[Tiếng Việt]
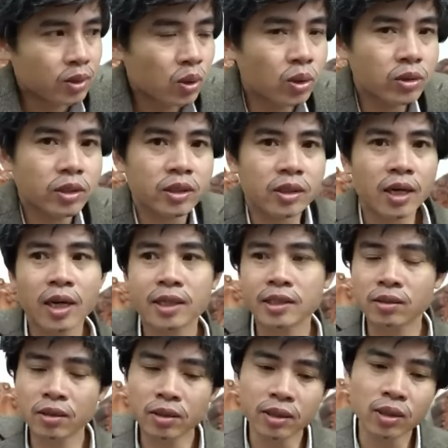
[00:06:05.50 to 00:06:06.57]
Thôi thì hai
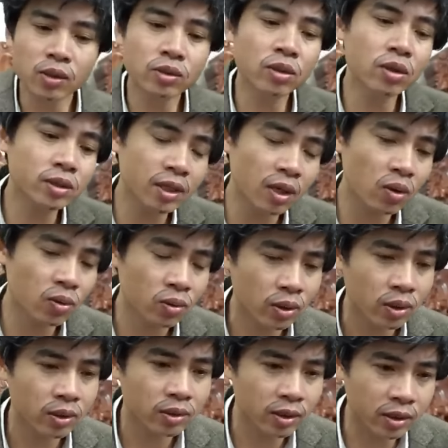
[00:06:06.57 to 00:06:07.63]
đứa yêu thương
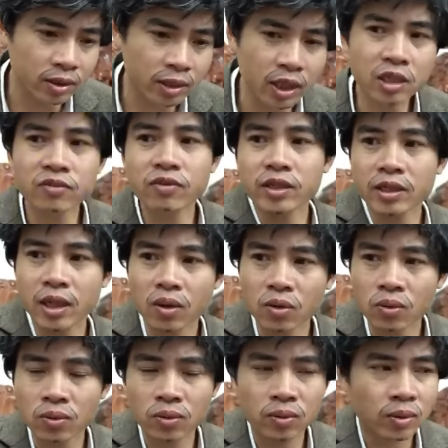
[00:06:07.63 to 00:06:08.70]
nhau thì đến với
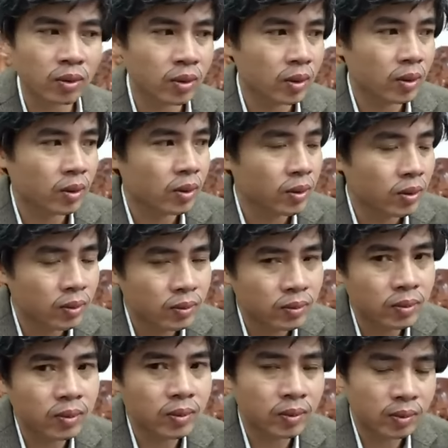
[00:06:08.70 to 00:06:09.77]
nhau.
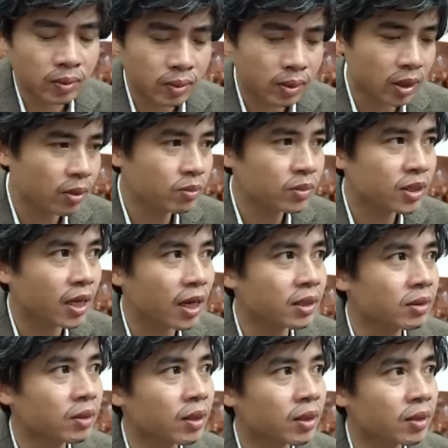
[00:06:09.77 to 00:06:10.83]
Cấm trả
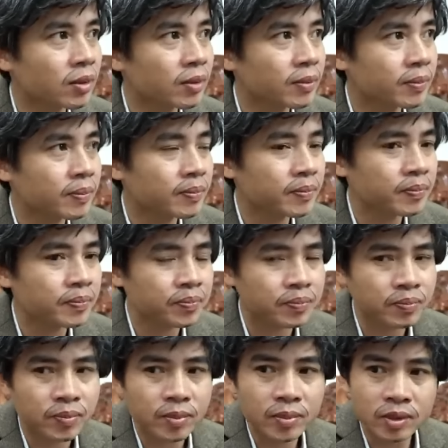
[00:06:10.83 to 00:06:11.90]
được.
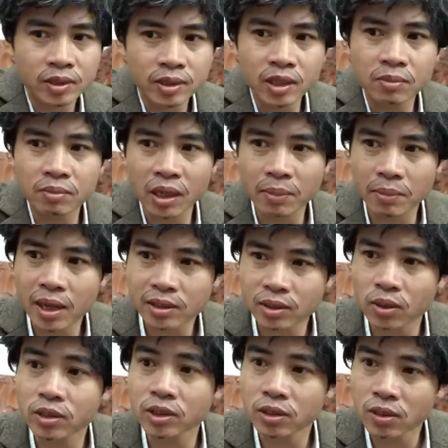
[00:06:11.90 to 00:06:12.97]
Nhưng mà bác
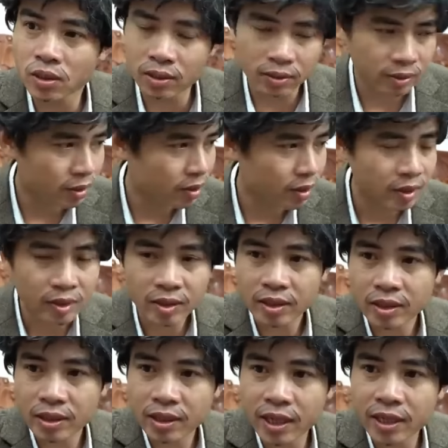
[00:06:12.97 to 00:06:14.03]
nói trước,
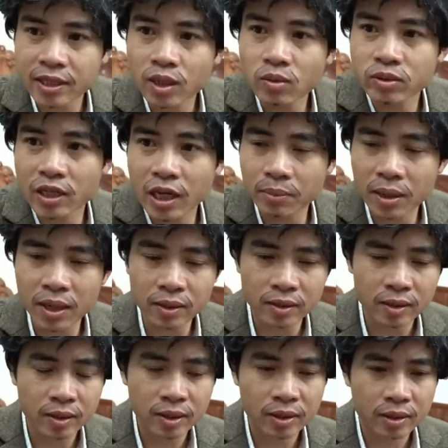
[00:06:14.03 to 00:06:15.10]
cái ốc nhà bác
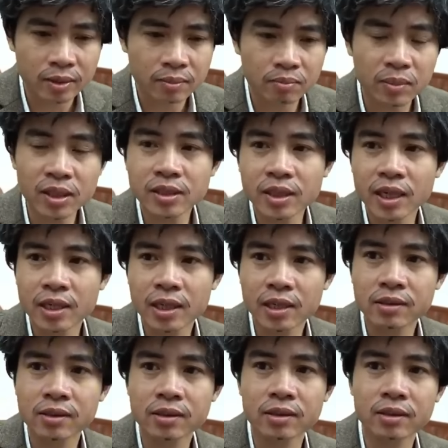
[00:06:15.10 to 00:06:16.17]
bên này là
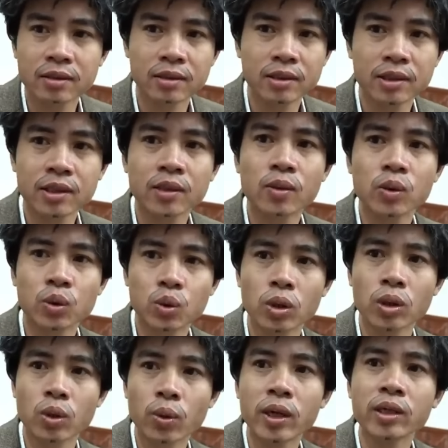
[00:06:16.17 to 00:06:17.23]
được chiều
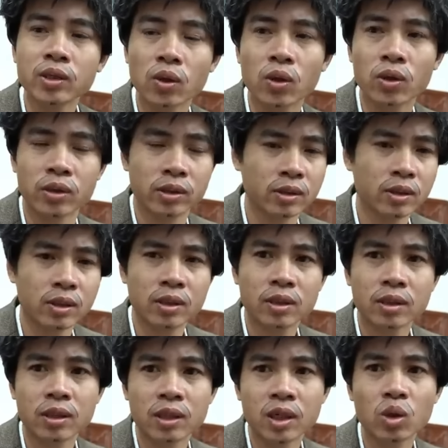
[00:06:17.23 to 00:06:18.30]
chuộng quen rồi,
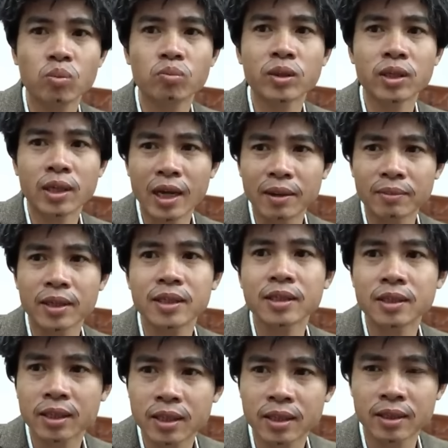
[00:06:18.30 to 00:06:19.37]
không biết làm cái
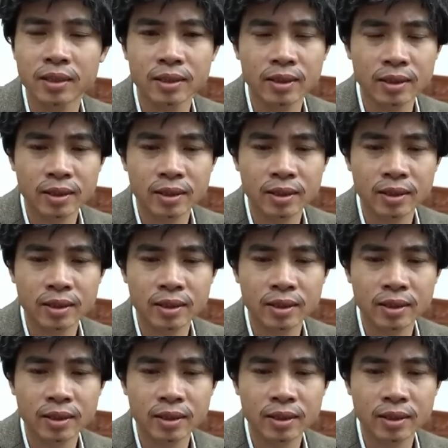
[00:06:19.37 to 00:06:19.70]
gì.